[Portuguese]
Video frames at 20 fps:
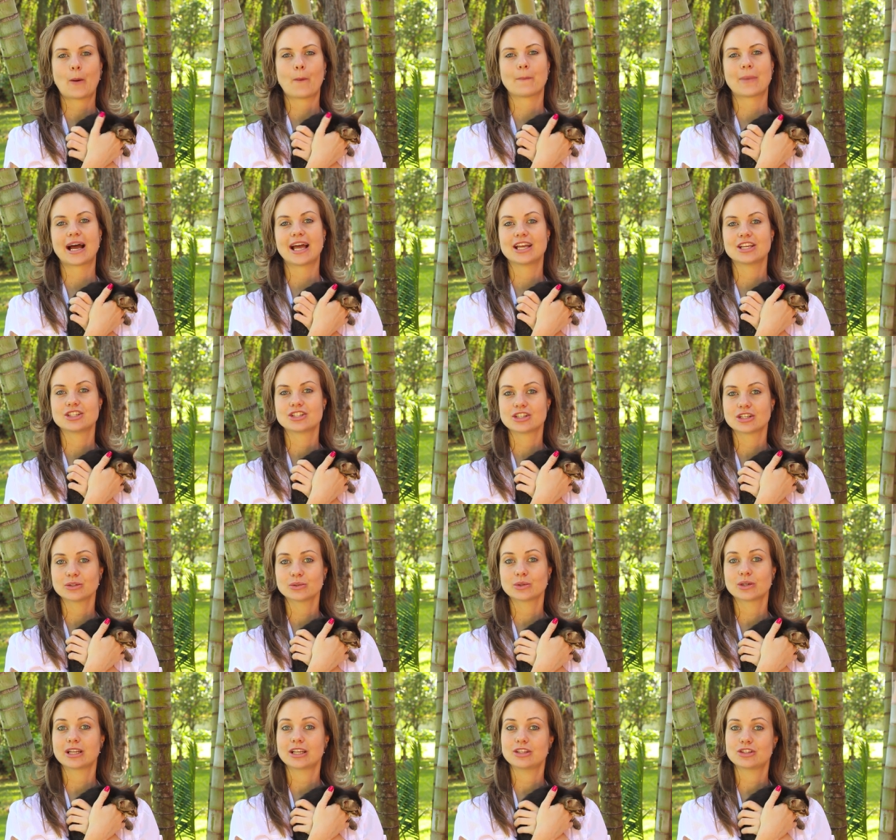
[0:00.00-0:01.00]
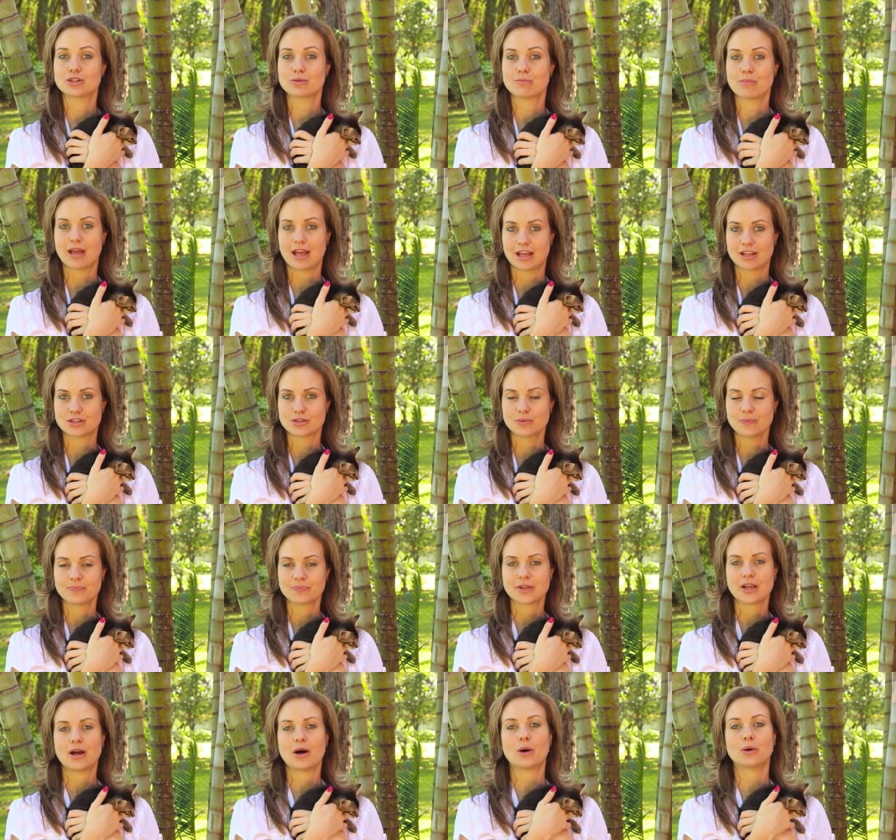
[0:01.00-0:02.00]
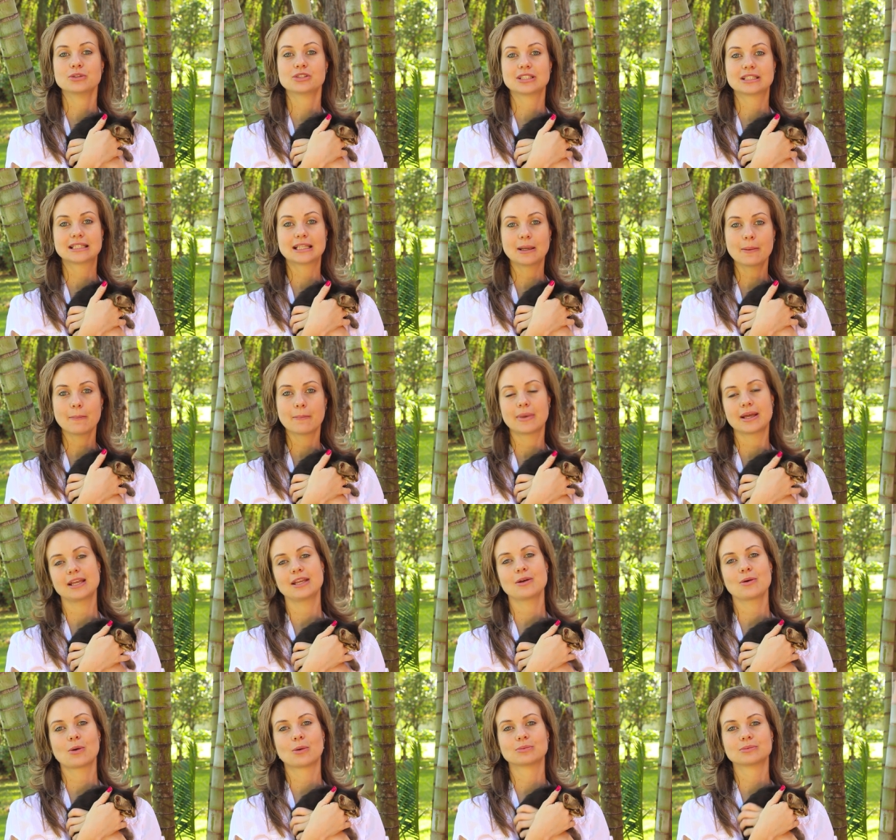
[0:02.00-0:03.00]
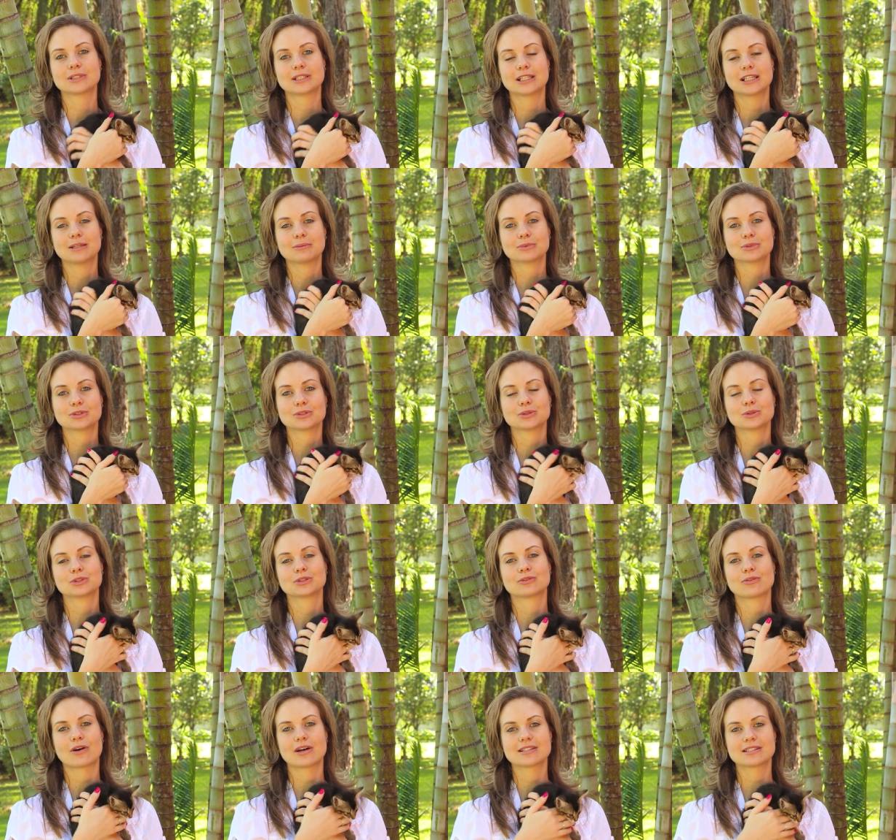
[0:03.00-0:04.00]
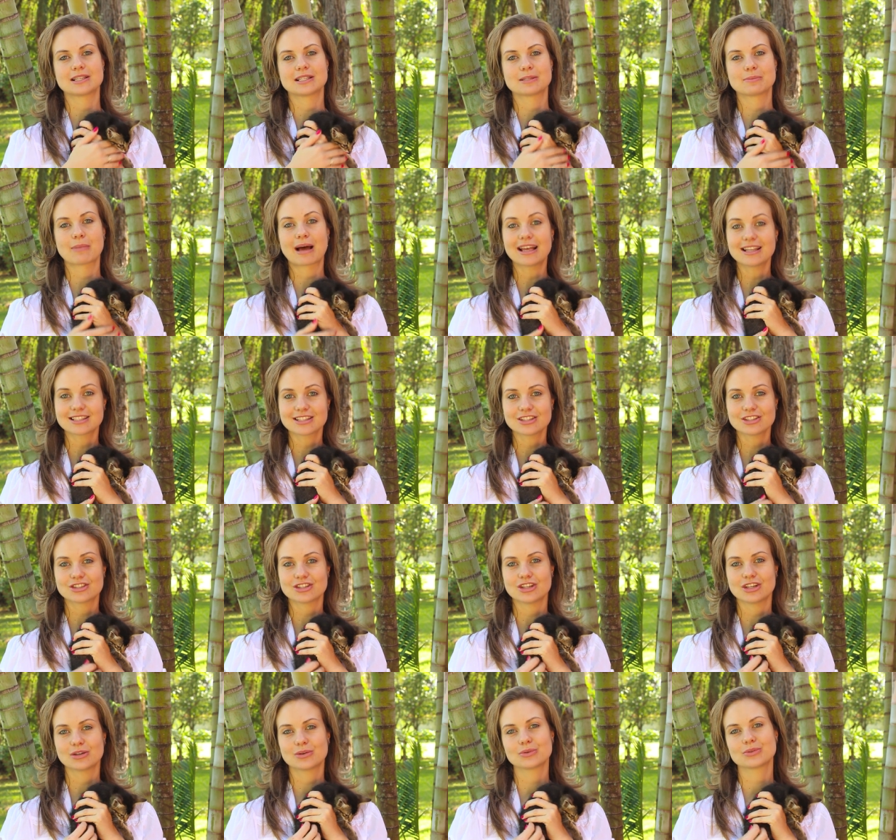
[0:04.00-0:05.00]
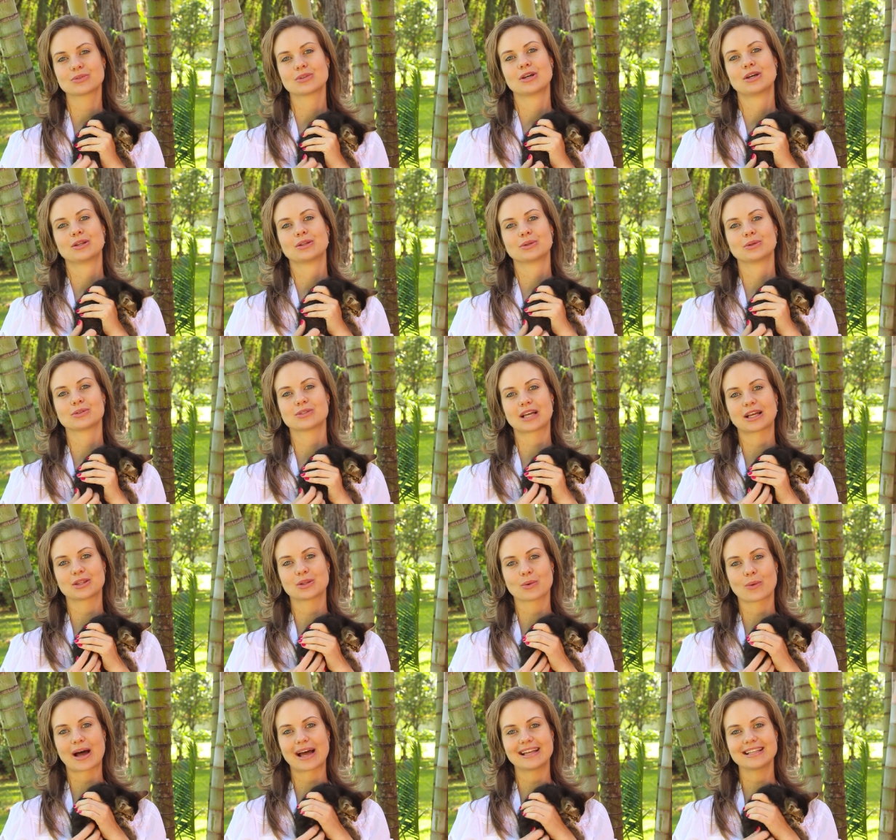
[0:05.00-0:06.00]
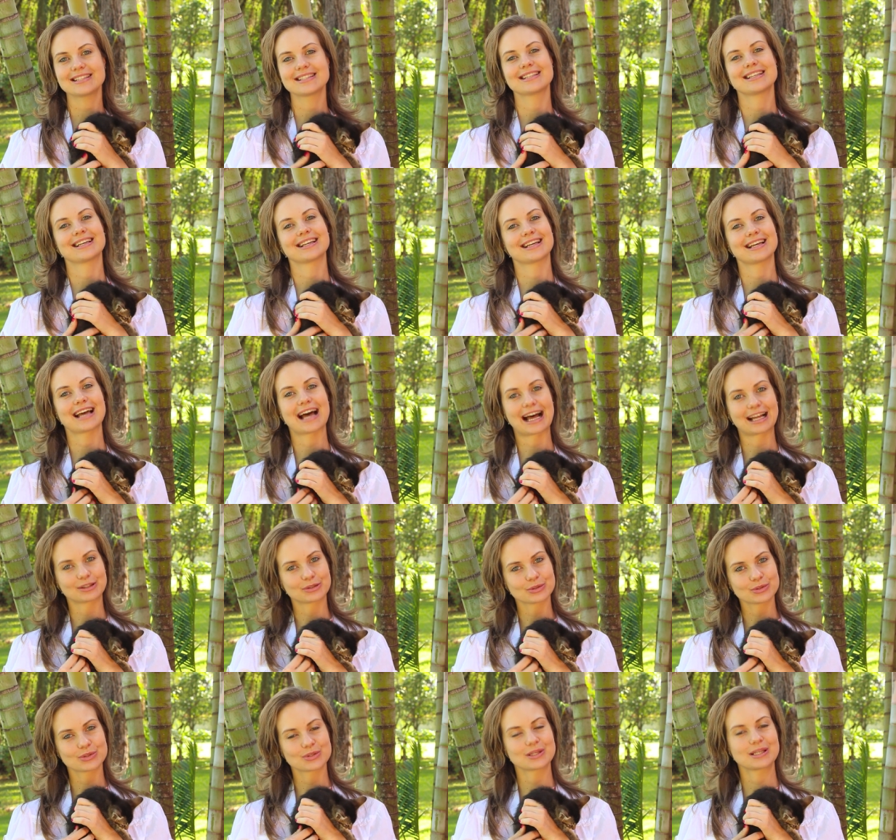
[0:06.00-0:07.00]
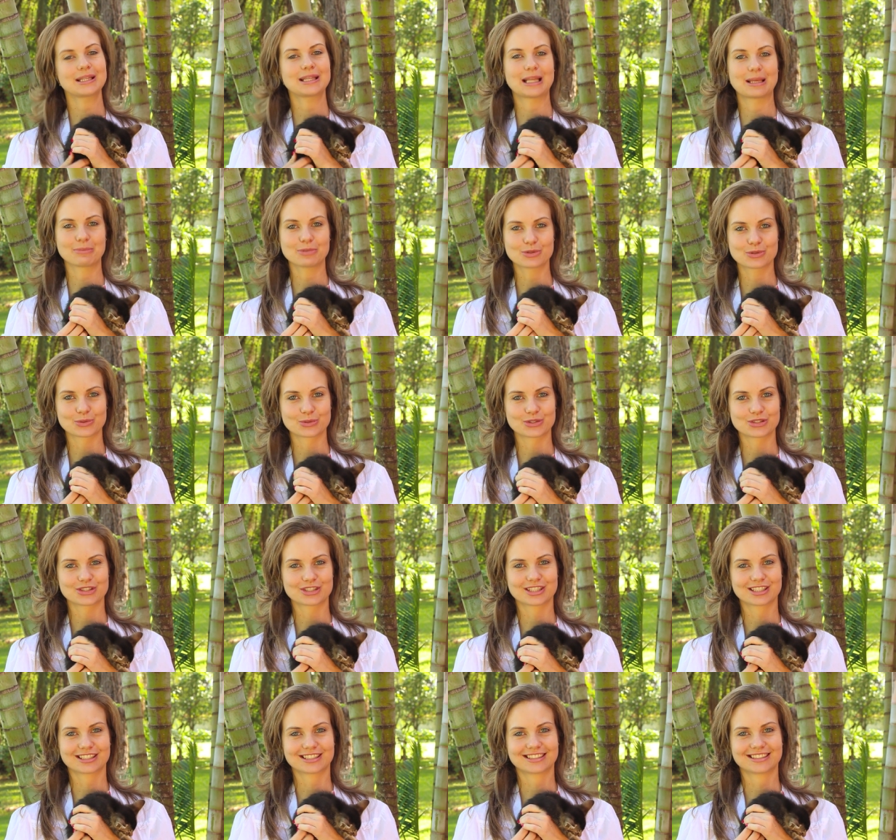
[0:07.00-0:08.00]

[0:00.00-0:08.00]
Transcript: uma região do Oriente Médio, onde também encontramos os fósseis mais antigos dos atuais gatos que temos hoje.